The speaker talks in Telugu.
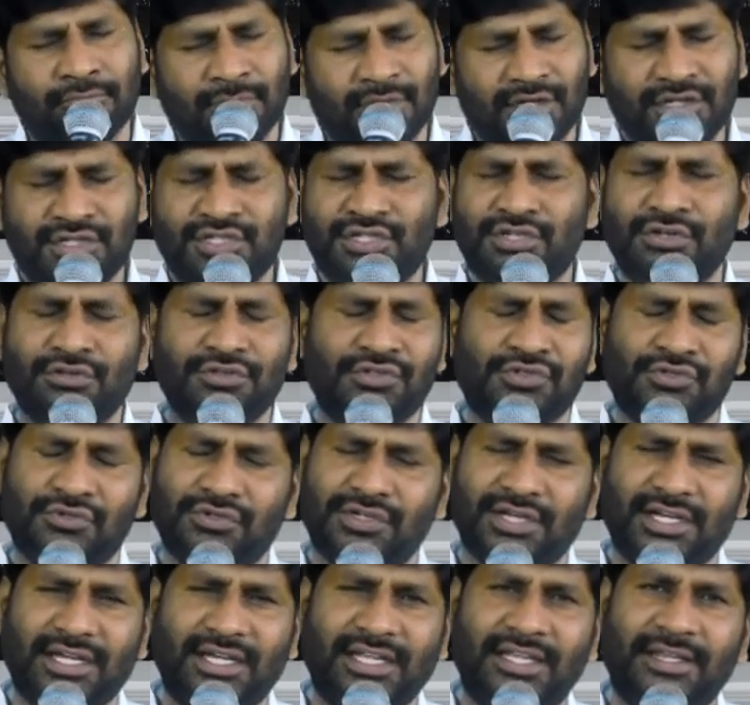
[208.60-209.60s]
మనుషులు
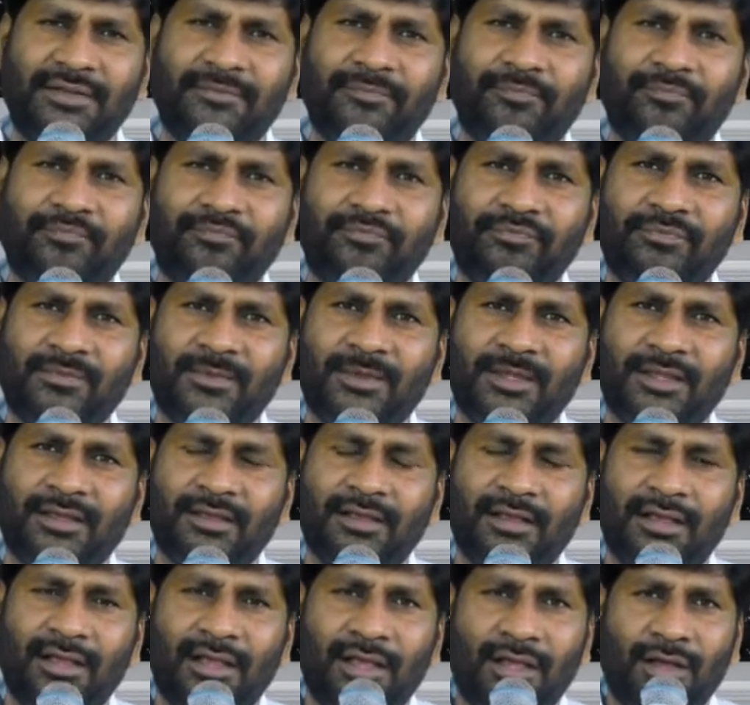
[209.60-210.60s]
చూడండి
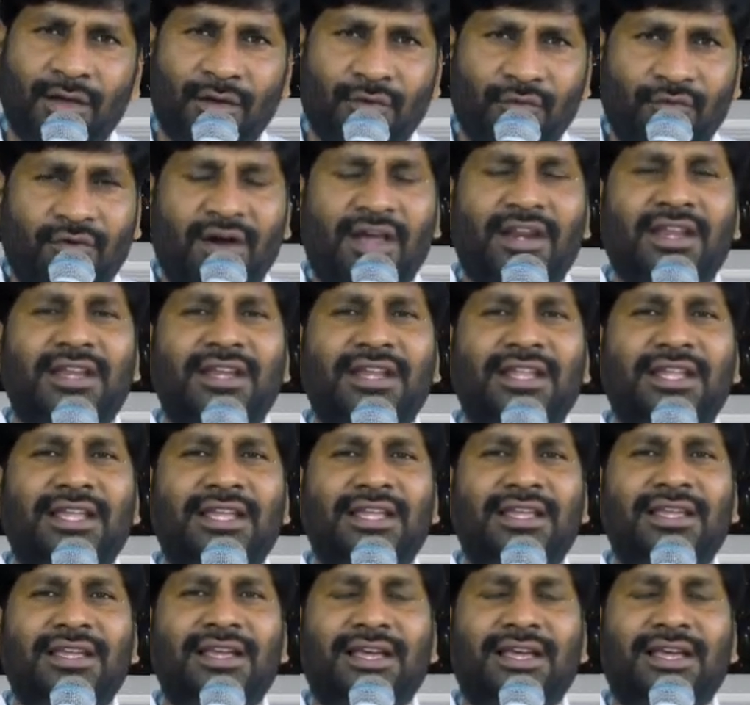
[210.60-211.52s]
వారిని